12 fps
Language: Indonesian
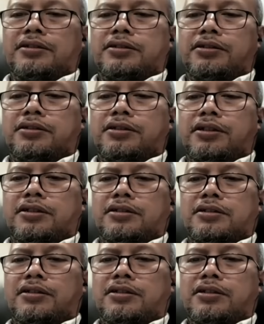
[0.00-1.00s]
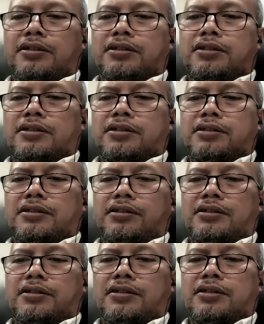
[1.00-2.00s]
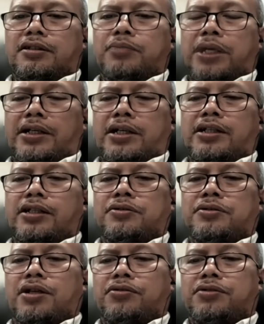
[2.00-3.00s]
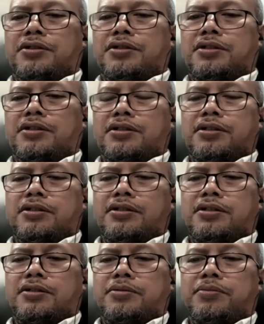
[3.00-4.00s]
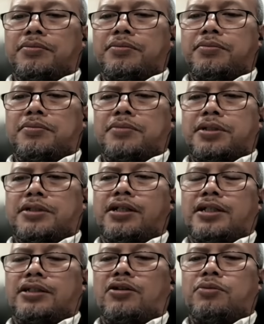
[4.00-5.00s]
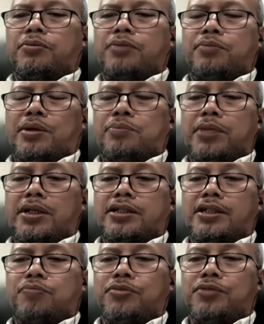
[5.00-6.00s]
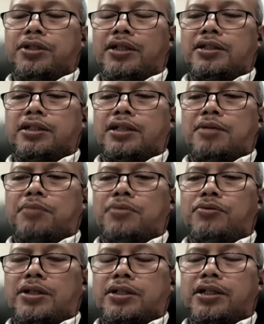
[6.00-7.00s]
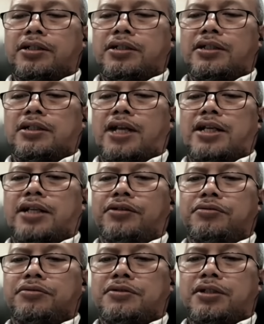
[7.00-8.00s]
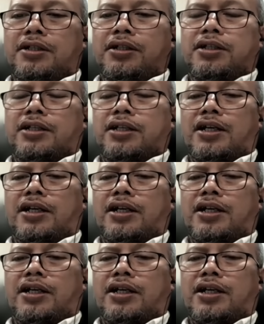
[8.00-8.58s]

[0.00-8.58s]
dan uh, keberadaannya juga harus di diperjelas kalau memang pembelinya kemudian tidak mau ada di lahan itu ya